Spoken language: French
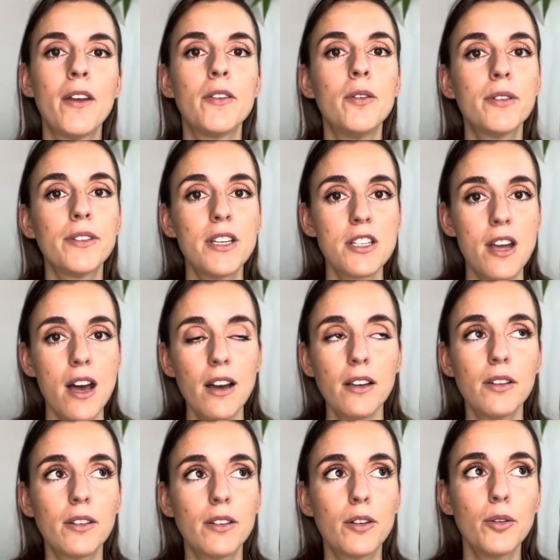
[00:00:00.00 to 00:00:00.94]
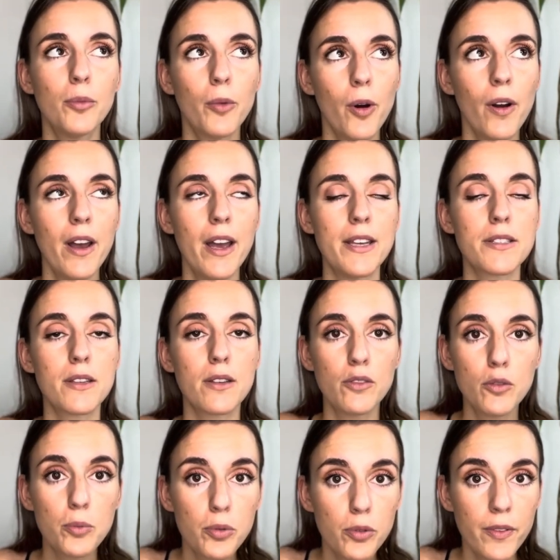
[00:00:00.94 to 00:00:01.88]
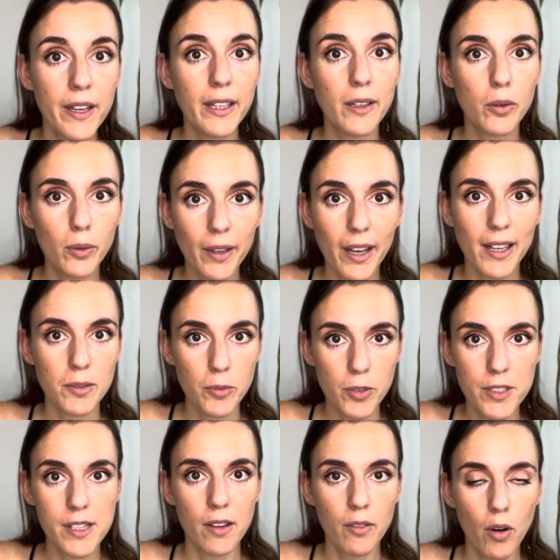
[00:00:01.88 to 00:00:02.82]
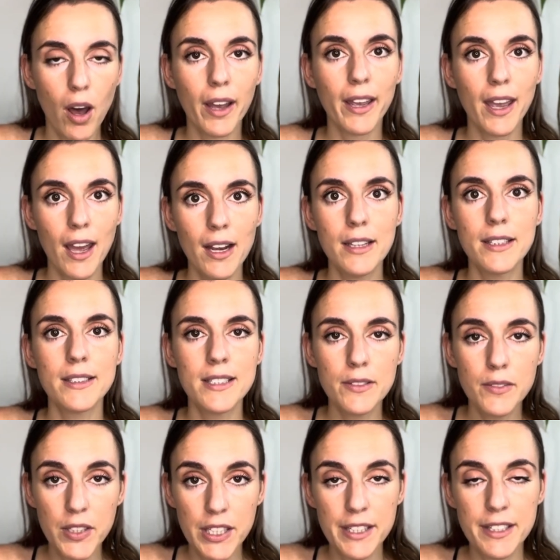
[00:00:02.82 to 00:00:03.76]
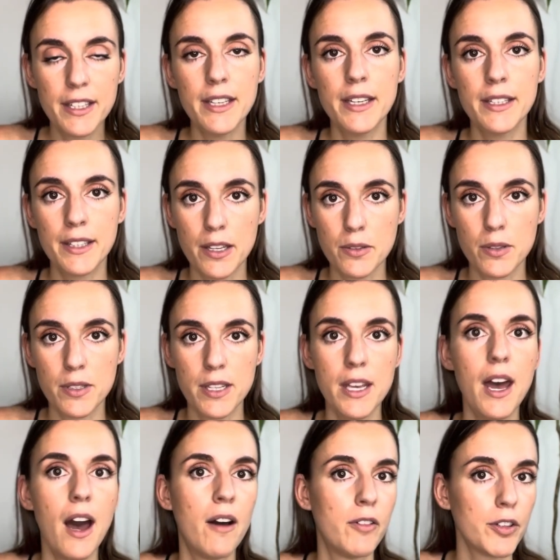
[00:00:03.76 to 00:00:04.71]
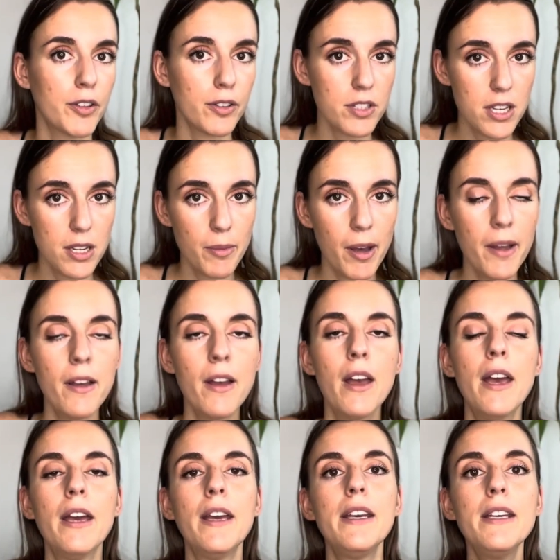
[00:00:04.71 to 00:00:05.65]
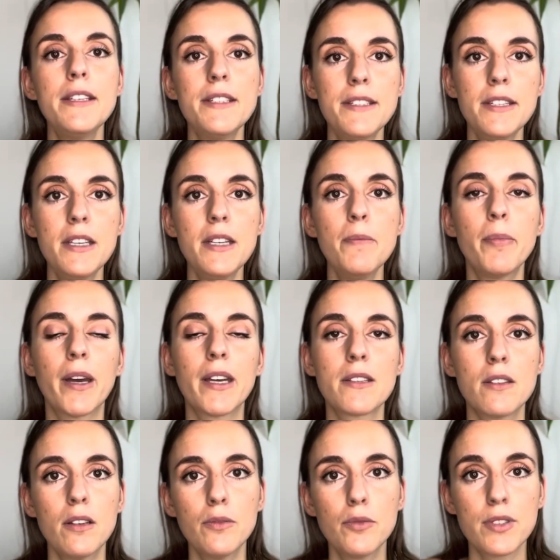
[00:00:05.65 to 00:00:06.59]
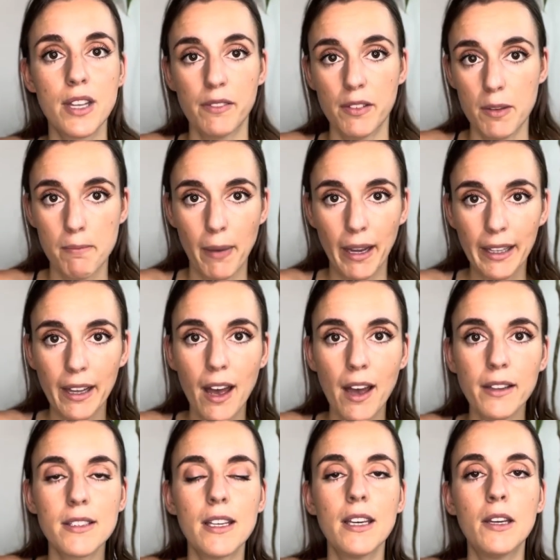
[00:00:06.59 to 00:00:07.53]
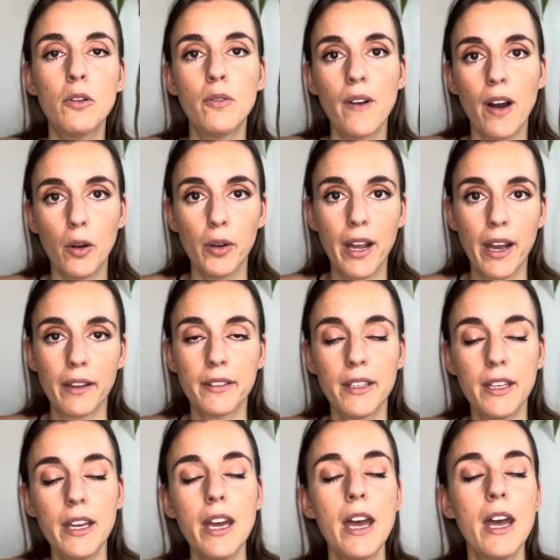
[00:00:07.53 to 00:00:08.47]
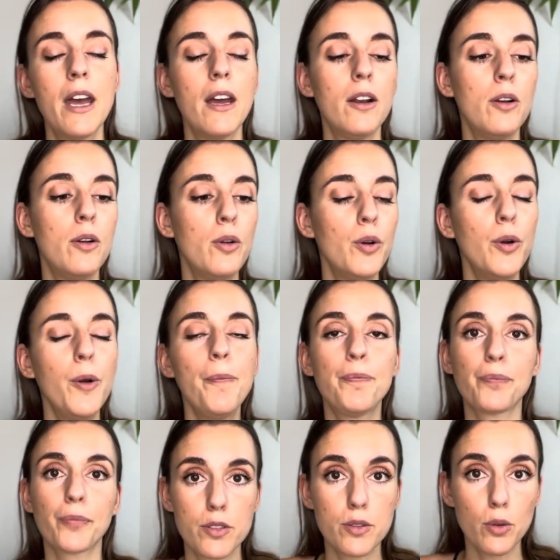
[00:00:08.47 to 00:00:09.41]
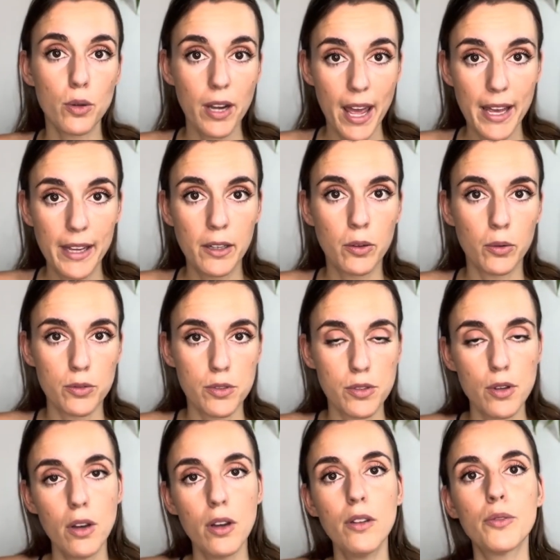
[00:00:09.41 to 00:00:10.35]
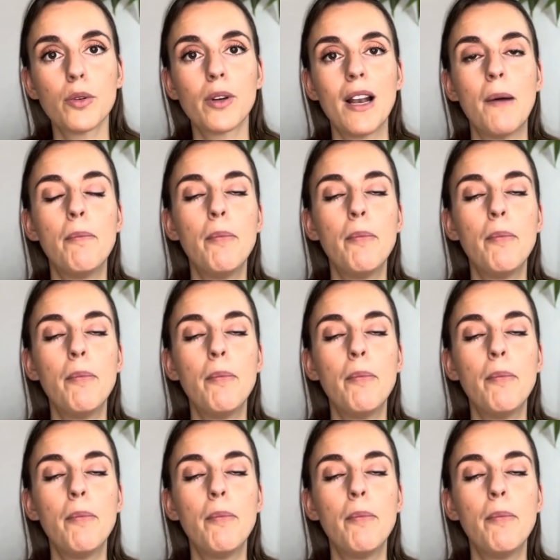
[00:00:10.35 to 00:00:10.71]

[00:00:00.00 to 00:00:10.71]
Donc déjà, comment est-ce que vous pouvez concrètement savoir quelle divinité est associée à votre schéma Ici, présent vous avez ma carte et on va regarder le soleil conscient, donc la